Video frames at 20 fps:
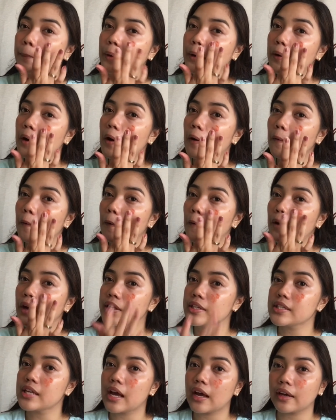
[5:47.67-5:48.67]
Pero ako
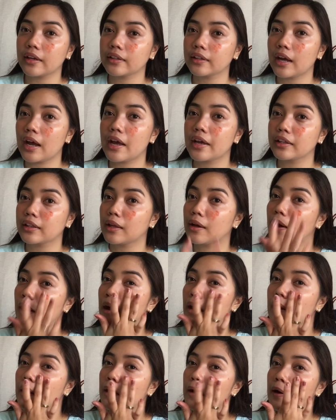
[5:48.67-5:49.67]
okay sa akin kahit na
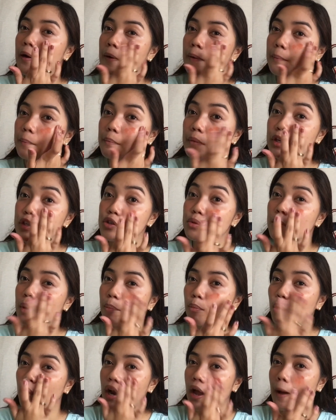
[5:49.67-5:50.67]
medyo
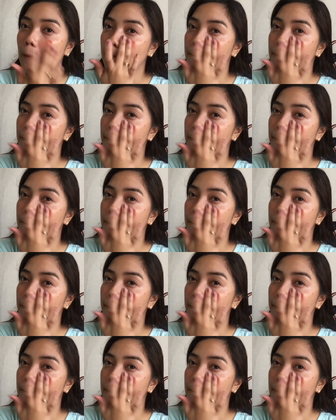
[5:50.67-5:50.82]
mabula